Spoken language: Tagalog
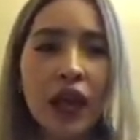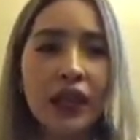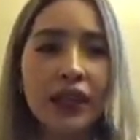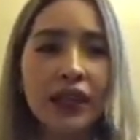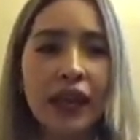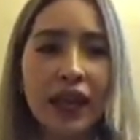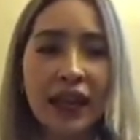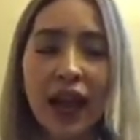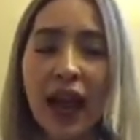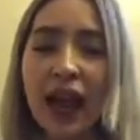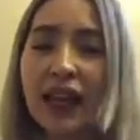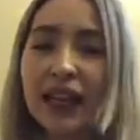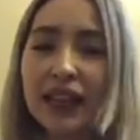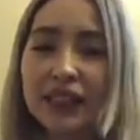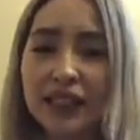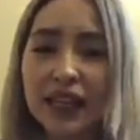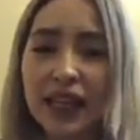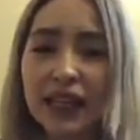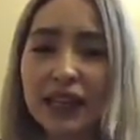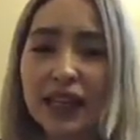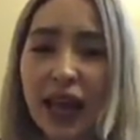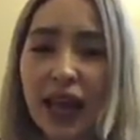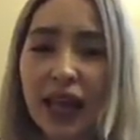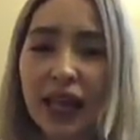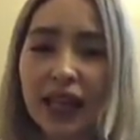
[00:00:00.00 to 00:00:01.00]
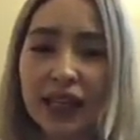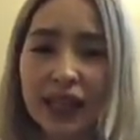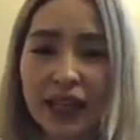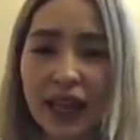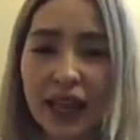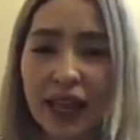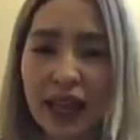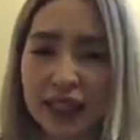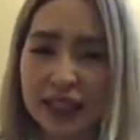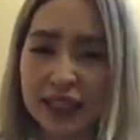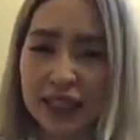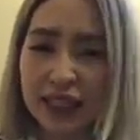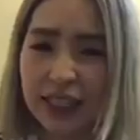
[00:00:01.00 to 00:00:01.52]
Nagalit siya dahil
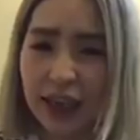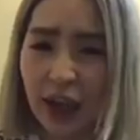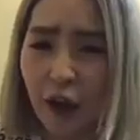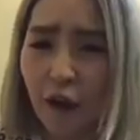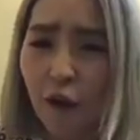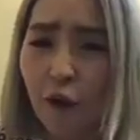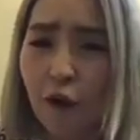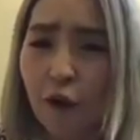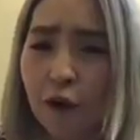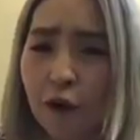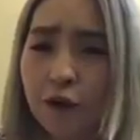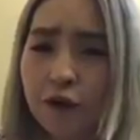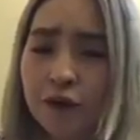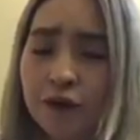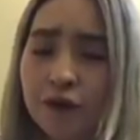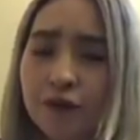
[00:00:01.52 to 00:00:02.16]
nalasing ako.